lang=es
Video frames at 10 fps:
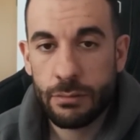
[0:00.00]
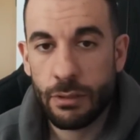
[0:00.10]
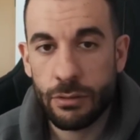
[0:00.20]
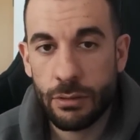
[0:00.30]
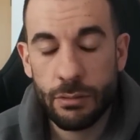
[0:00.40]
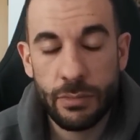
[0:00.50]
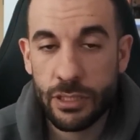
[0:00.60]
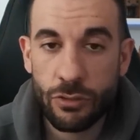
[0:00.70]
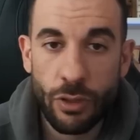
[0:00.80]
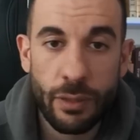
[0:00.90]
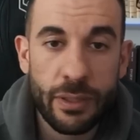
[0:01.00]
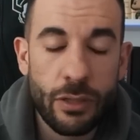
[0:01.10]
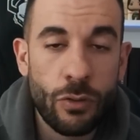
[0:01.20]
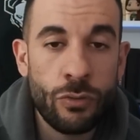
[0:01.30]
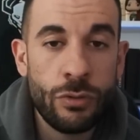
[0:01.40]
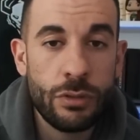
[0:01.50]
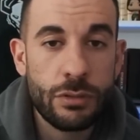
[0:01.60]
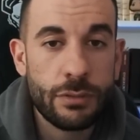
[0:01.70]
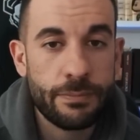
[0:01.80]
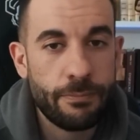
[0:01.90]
Cuando me siento a debatir con unos,